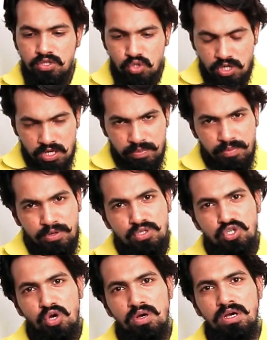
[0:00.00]
চোখের বিভিন্ন
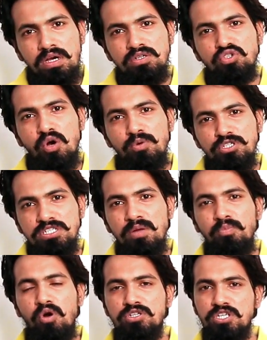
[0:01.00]

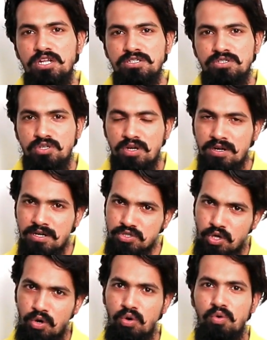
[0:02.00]
সমস্যার পর্যালোচনা
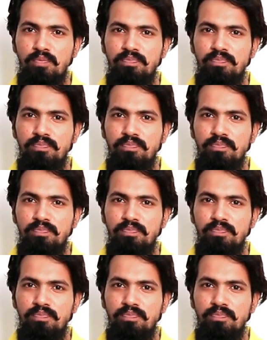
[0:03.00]
সহ